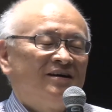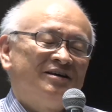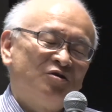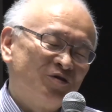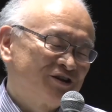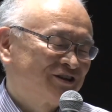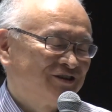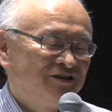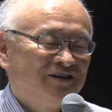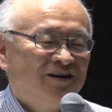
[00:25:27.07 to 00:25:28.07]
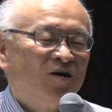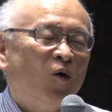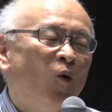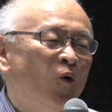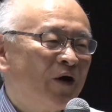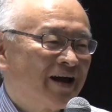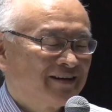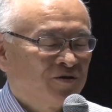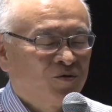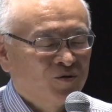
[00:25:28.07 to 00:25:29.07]
よろしく応援
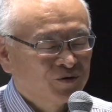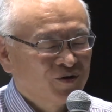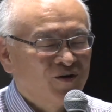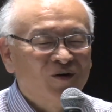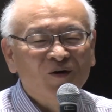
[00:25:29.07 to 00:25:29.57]
のほど